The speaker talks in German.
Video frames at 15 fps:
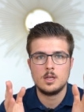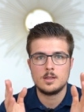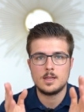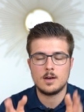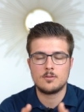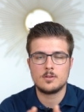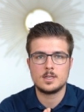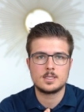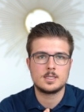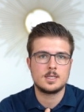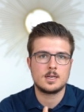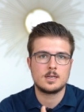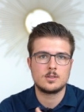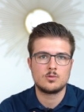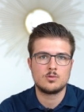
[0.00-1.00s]
Dafür, dass ich
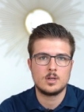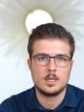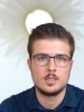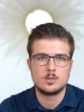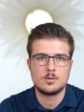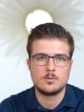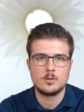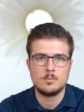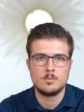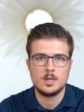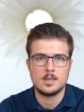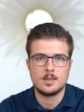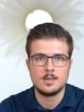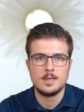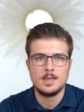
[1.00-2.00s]
Agenturleistung für ihn
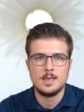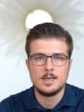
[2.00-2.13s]
bringe.